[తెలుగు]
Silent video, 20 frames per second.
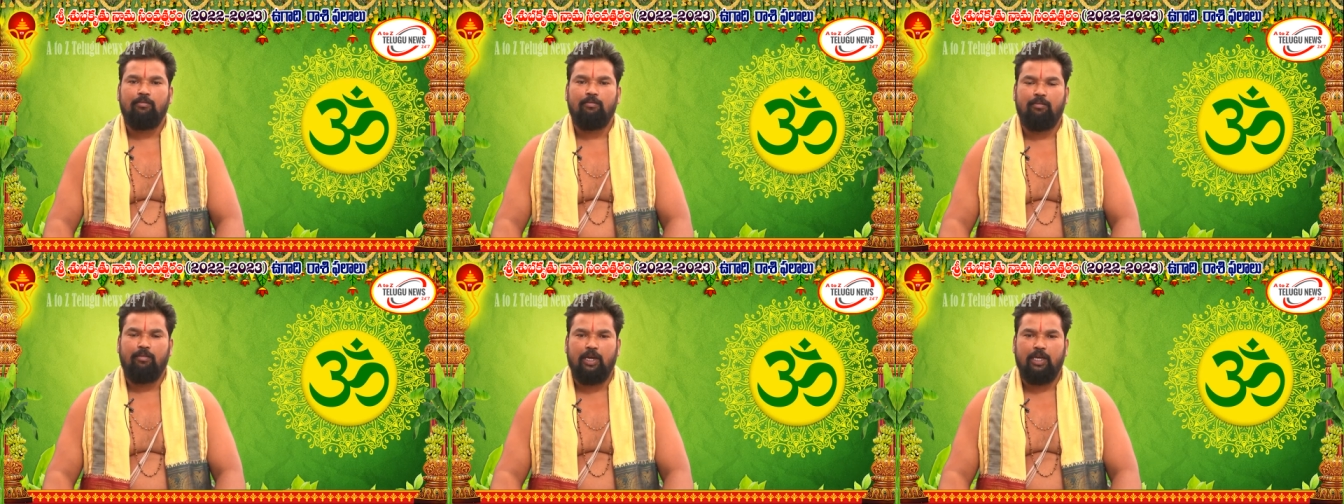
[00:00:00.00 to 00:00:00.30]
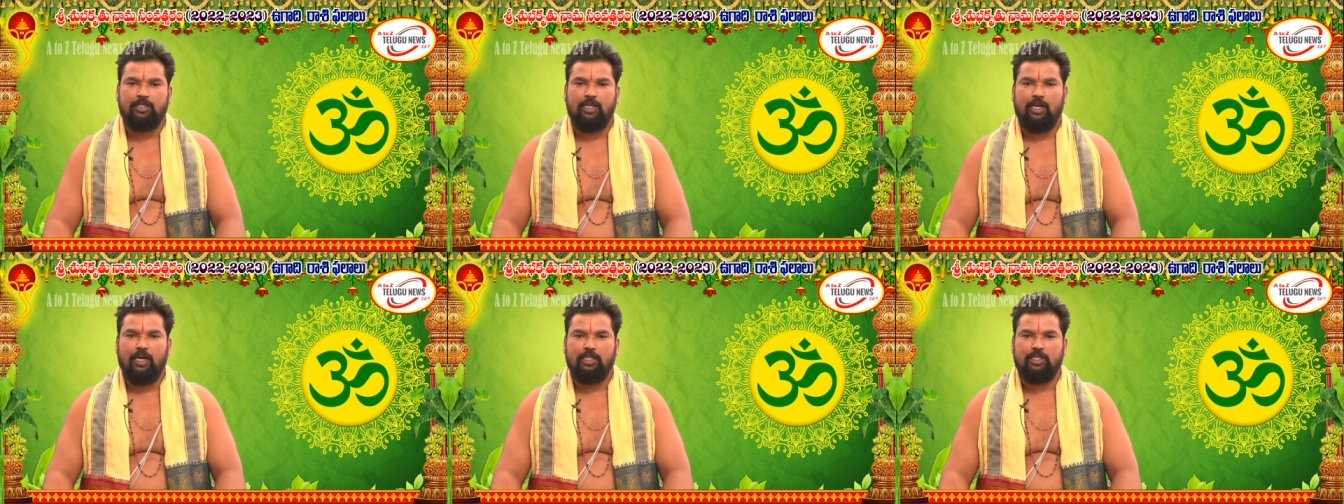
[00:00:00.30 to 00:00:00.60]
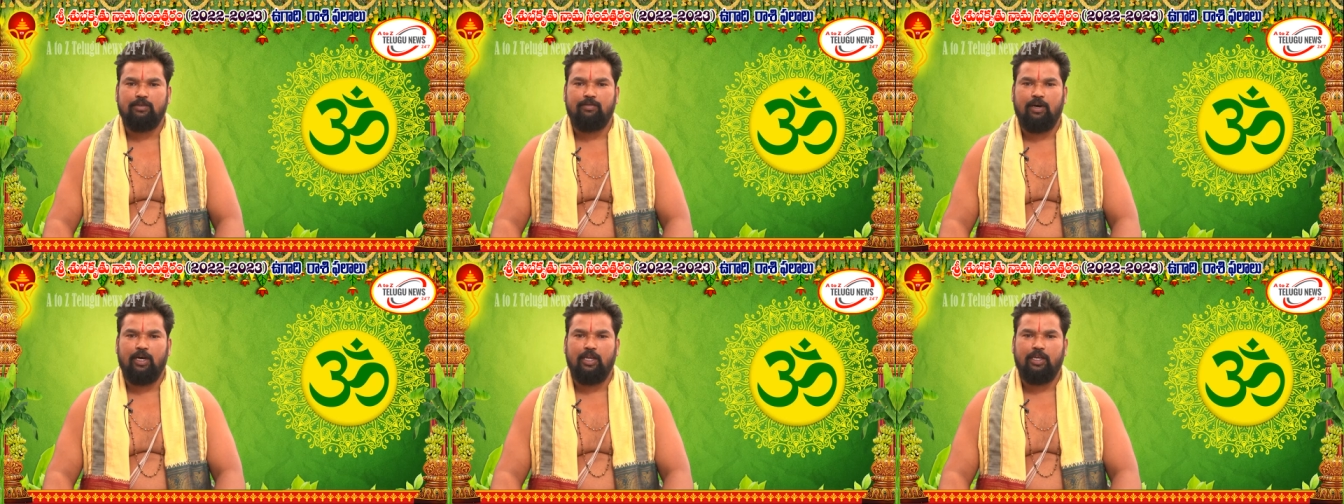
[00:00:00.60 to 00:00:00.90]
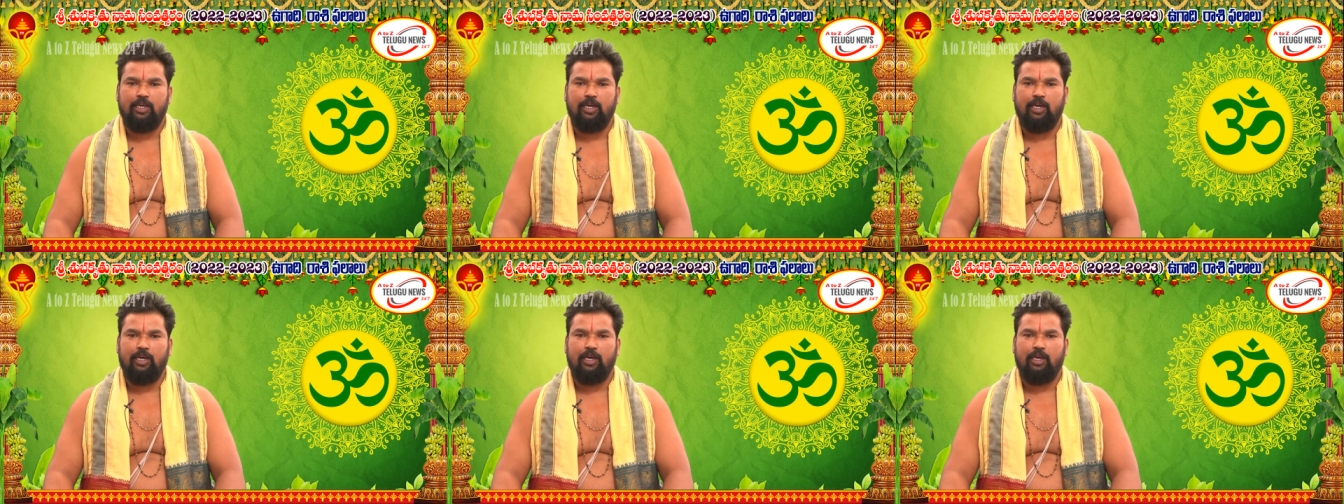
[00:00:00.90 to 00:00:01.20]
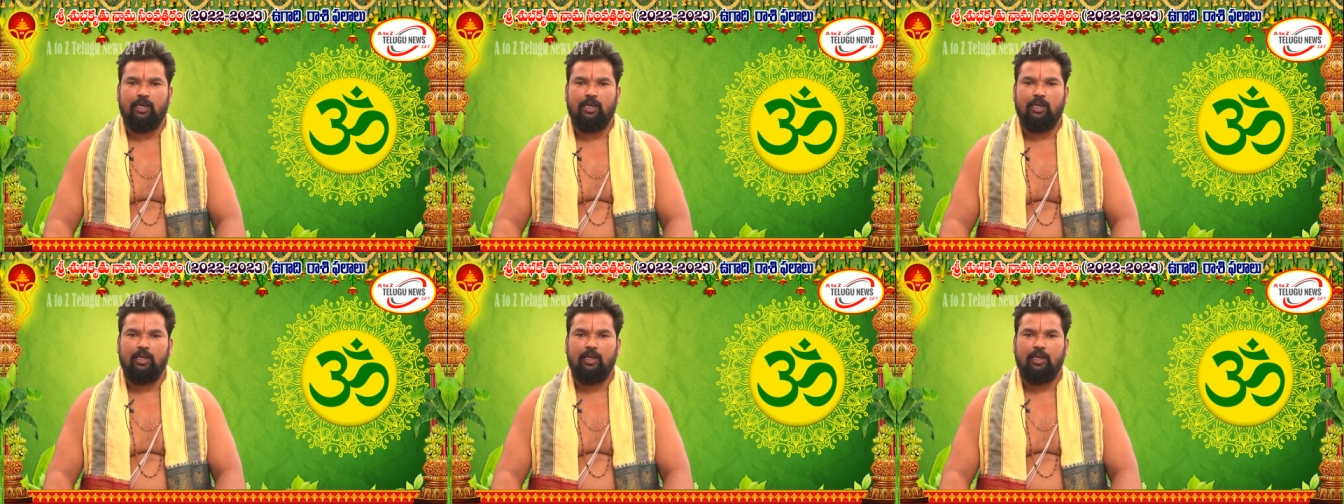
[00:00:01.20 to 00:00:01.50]
మేషరాశి వారికి
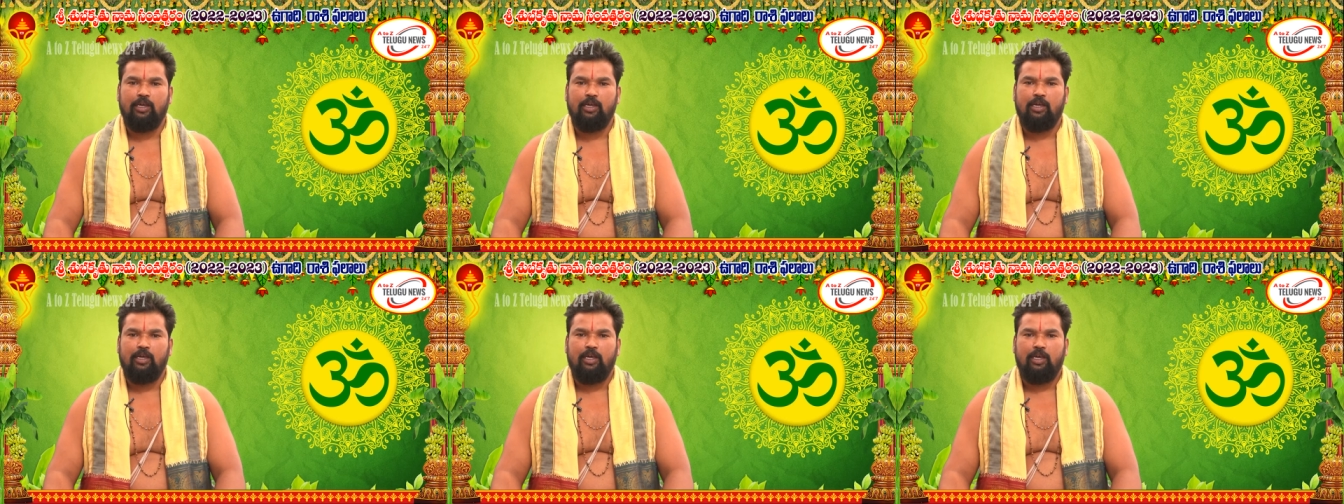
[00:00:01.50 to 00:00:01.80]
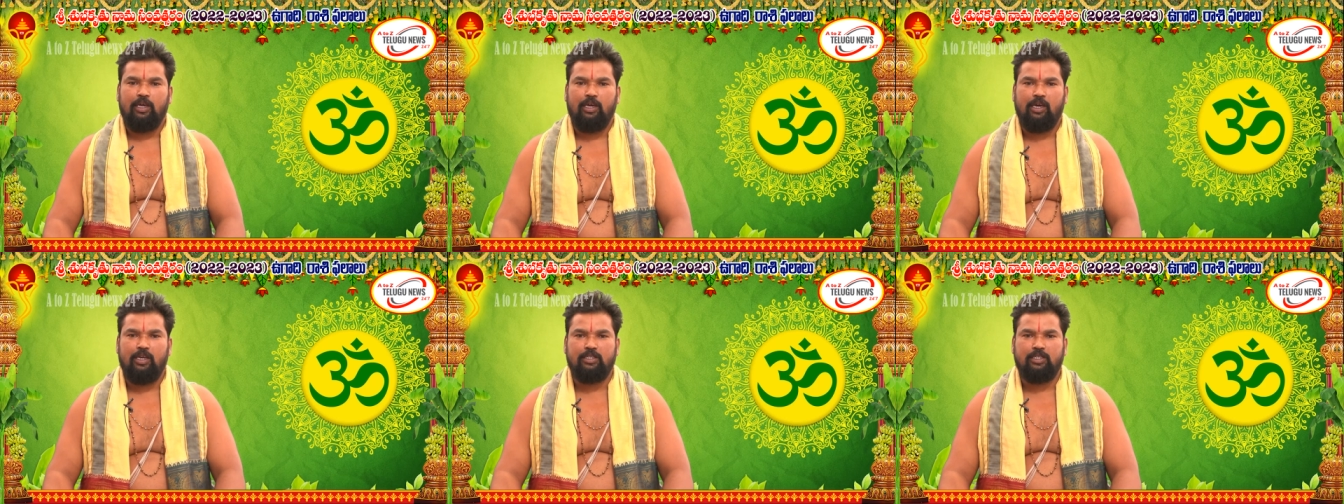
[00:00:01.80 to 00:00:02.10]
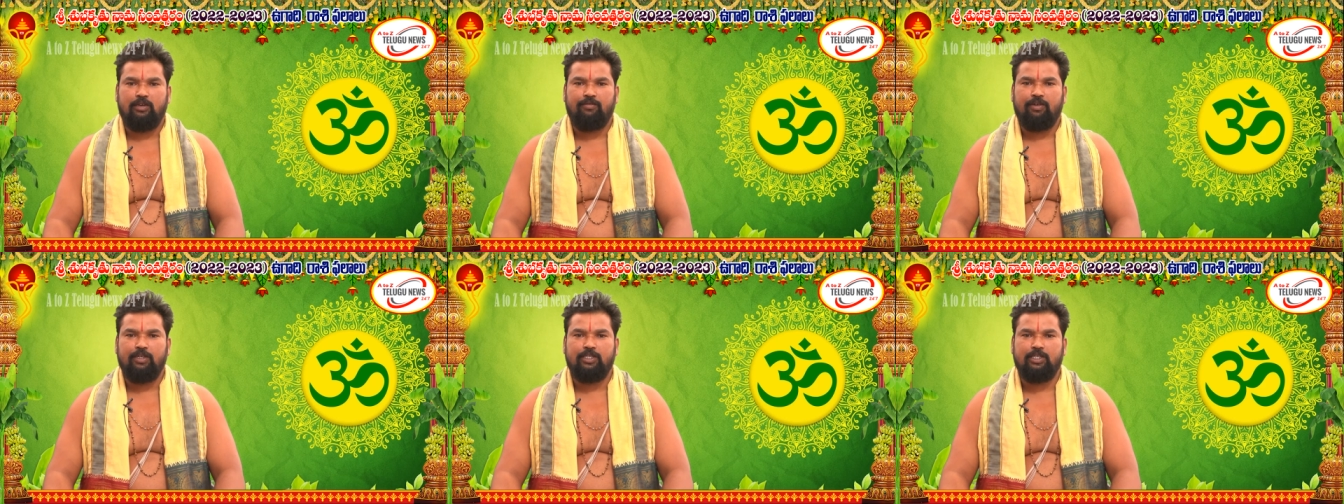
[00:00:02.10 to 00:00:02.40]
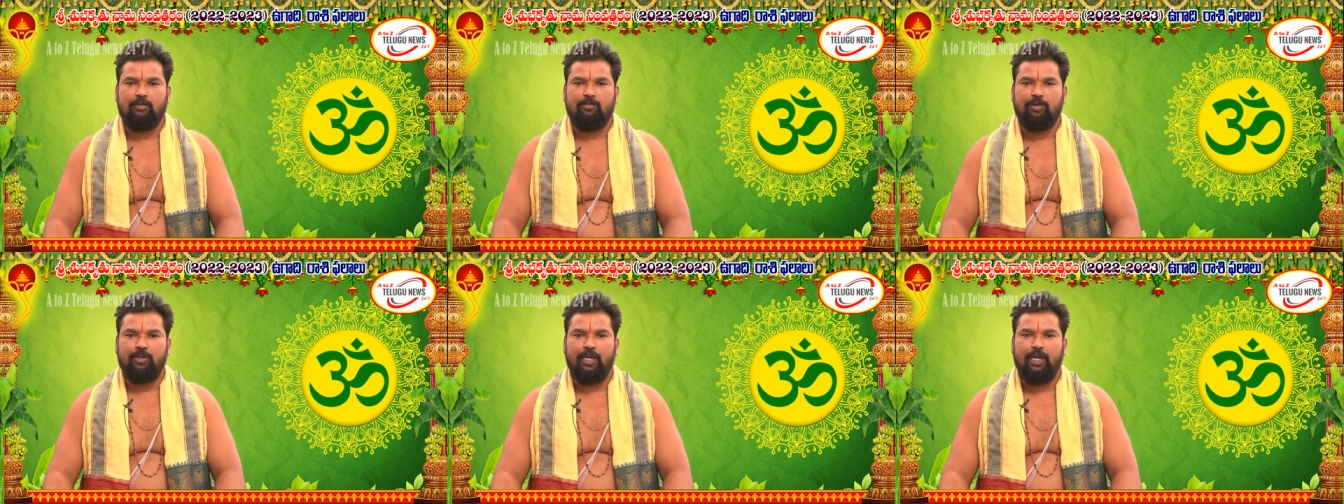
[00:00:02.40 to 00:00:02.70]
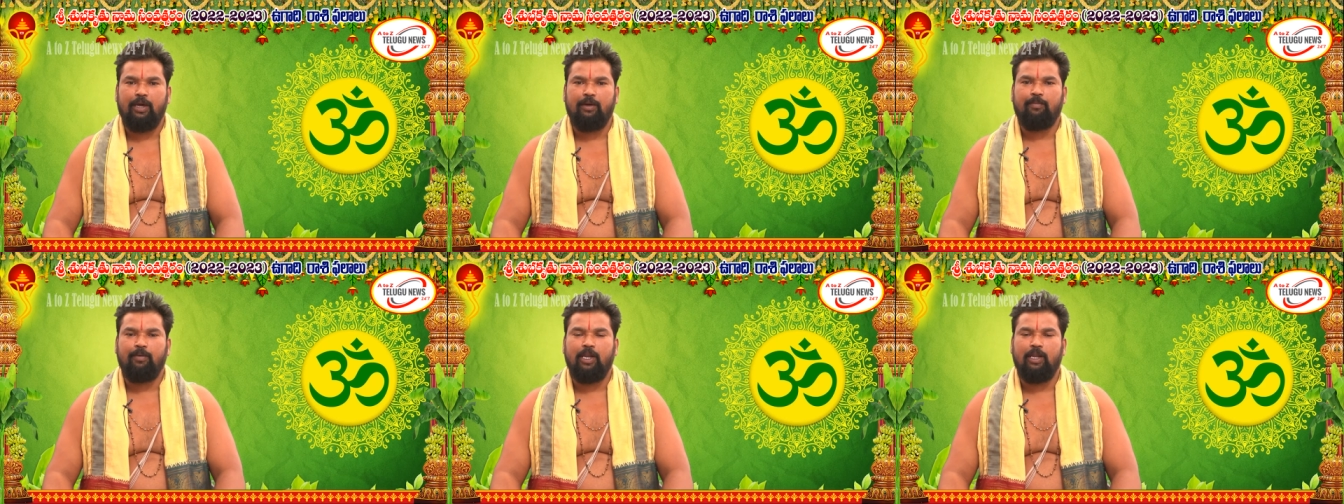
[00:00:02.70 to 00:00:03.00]
ఈ సంవత్సరము
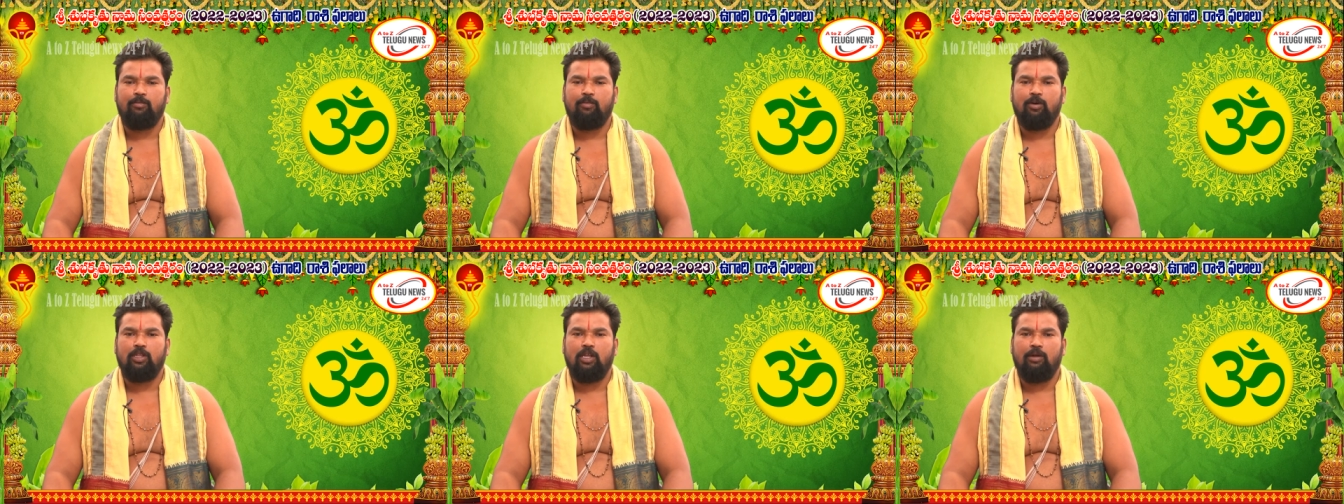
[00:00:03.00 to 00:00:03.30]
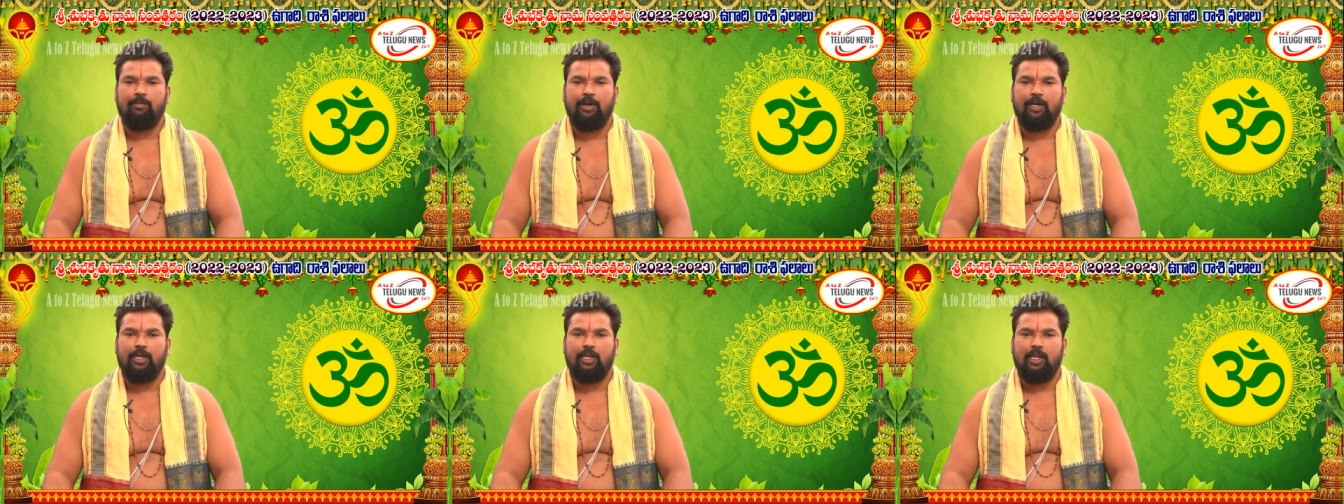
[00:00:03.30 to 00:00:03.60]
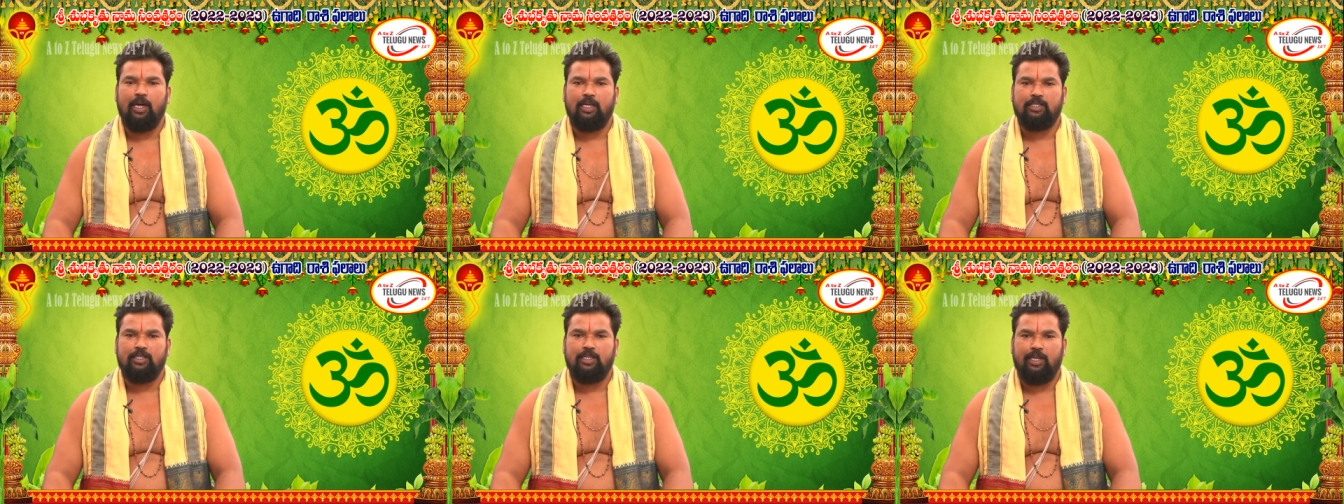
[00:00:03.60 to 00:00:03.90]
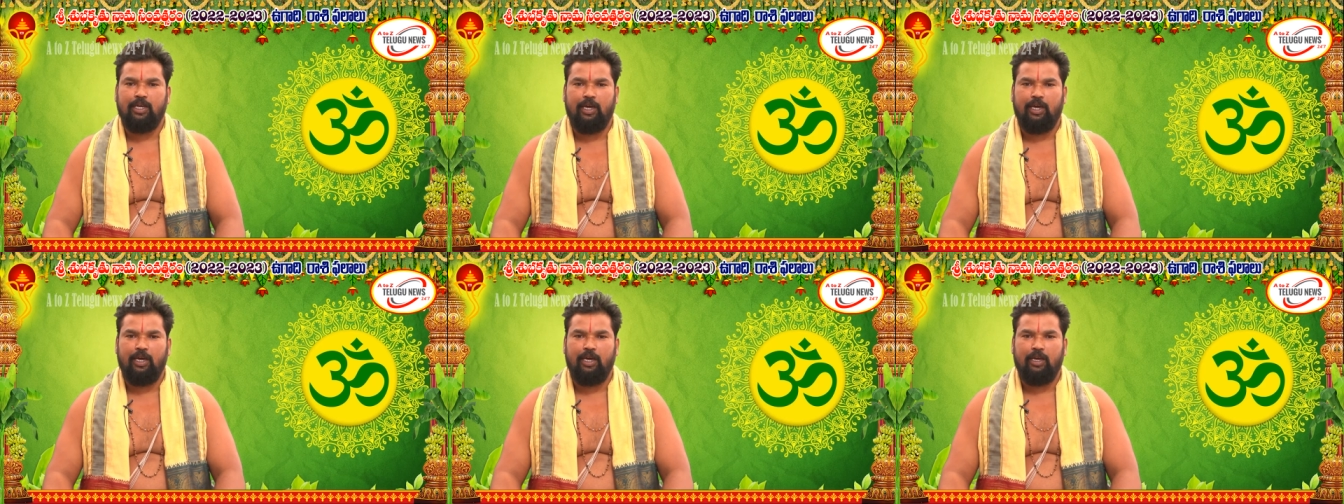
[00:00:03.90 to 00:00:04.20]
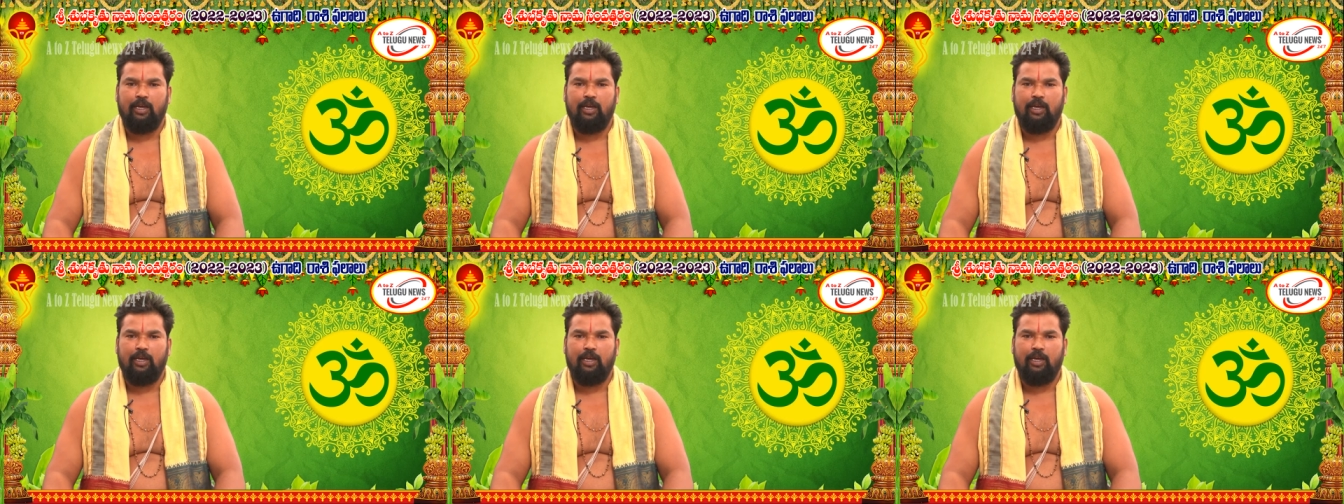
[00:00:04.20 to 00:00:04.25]
ఏ పని మొదలుపెట్టినా సరే